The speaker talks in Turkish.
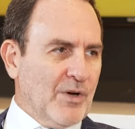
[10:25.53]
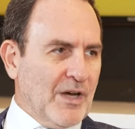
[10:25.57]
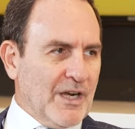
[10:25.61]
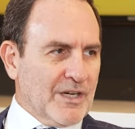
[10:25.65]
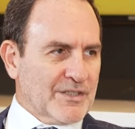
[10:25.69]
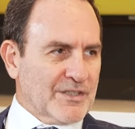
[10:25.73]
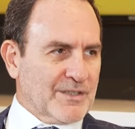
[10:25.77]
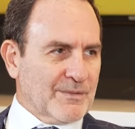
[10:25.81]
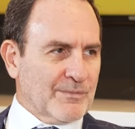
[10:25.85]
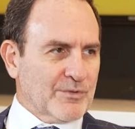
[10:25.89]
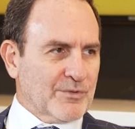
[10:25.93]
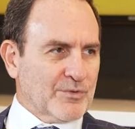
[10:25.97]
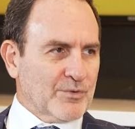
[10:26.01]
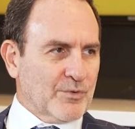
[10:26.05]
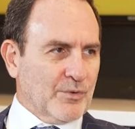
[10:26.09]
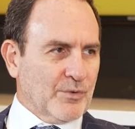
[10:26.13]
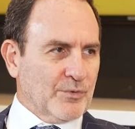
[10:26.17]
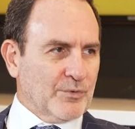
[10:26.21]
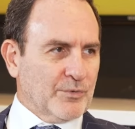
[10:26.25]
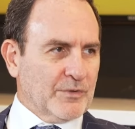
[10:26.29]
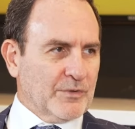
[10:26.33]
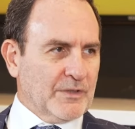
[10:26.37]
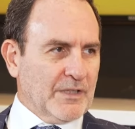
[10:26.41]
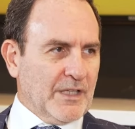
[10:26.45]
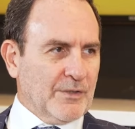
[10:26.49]
harcaması
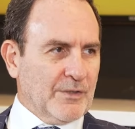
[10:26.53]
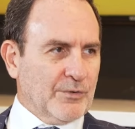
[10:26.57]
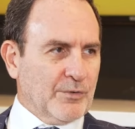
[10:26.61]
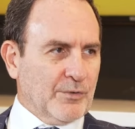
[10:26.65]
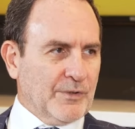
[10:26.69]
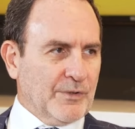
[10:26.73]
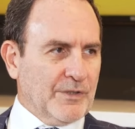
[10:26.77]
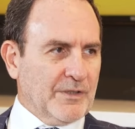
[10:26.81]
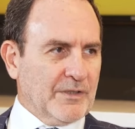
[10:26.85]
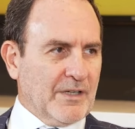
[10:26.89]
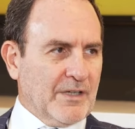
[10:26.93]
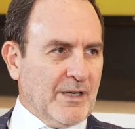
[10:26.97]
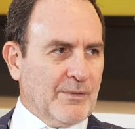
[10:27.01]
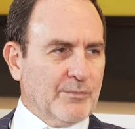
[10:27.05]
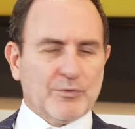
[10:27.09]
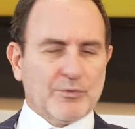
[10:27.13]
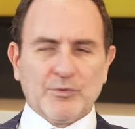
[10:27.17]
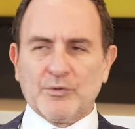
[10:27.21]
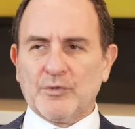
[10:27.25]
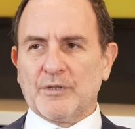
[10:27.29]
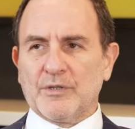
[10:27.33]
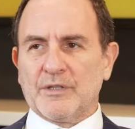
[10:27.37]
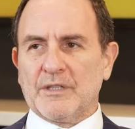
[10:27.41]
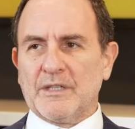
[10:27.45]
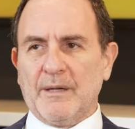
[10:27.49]
olduğundan dolayı kamu
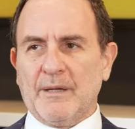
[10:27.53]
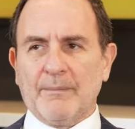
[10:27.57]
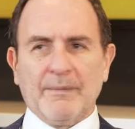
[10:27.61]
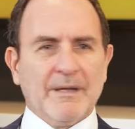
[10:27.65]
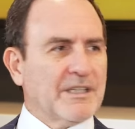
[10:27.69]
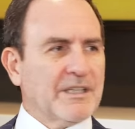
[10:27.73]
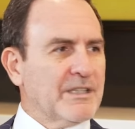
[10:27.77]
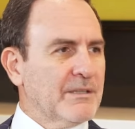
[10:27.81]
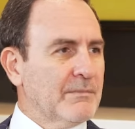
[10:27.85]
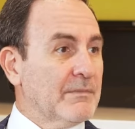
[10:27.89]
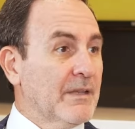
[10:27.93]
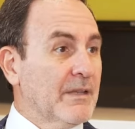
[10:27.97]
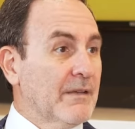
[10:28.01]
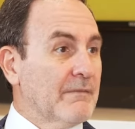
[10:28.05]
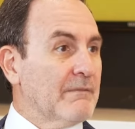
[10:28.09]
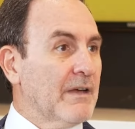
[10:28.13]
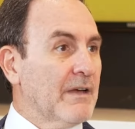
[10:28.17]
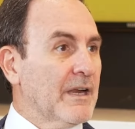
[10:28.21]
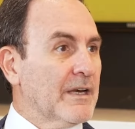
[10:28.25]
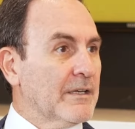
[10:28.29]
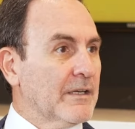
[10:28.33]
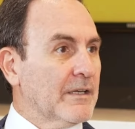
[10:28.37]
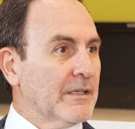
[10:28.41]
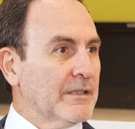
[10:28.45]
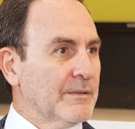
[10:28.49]
diyor ki ya ben kimden
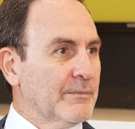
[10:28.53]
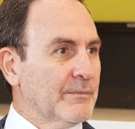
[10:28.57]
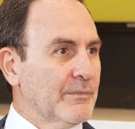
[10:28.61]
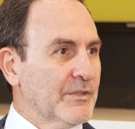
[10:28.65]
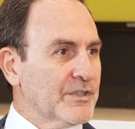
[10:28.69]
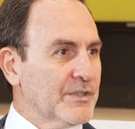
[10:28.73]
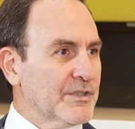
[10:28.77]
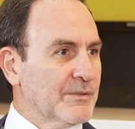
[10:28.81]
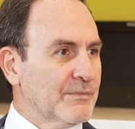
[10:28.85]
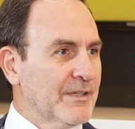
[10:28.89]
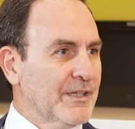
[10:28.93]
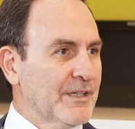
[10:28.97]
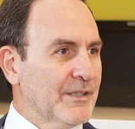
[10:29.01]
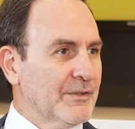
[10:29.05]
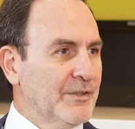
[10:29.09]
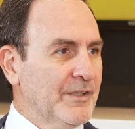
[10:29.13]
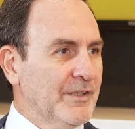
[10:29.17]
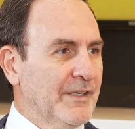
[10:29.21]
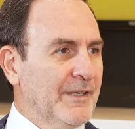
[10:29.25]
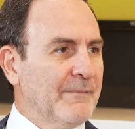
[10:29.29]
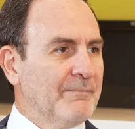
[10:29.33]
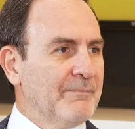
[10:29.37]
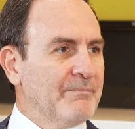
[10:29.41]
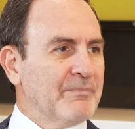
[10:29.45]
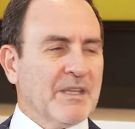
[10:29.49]
vergi alayım acaba
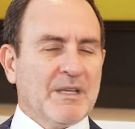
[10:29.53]
diye.